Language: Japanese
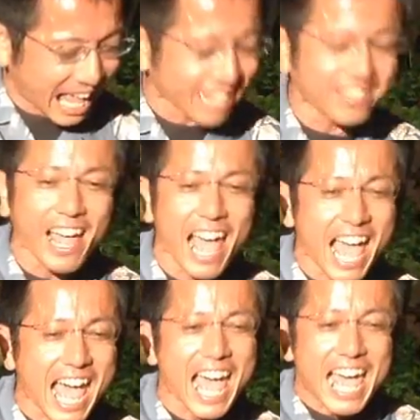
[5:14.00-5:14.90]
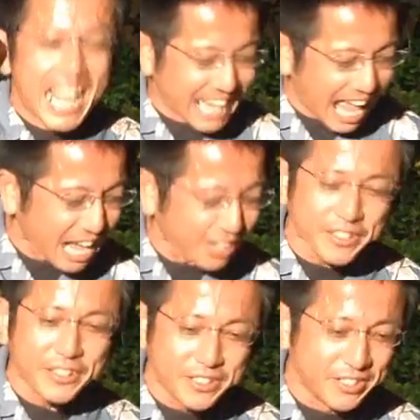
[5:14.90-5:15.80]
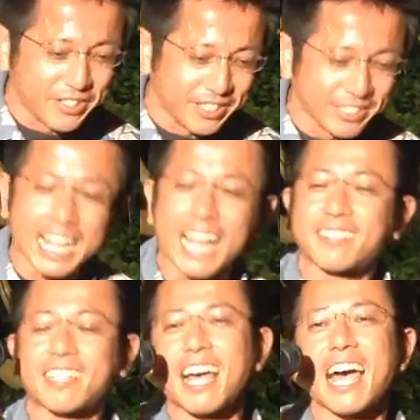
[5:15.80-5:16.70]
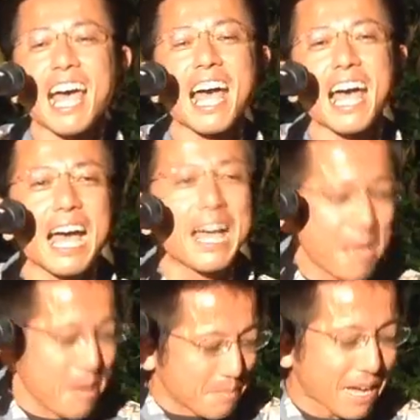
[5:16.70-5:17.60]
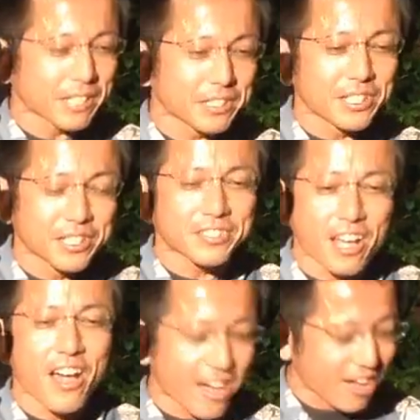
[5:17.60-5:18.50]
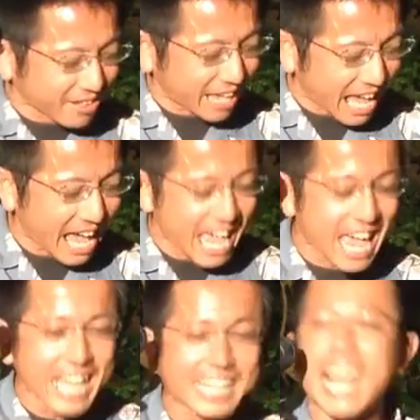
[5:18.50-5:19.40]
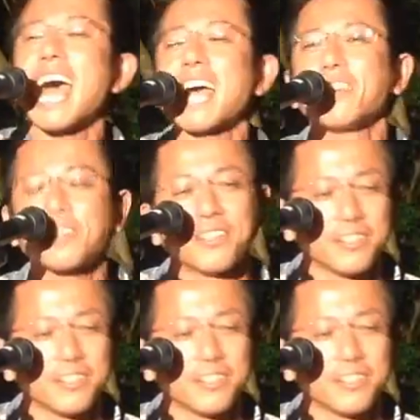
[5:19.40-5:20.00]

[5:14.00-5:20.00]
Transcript: ないさ、なんくるないさ、まくつそうけなんく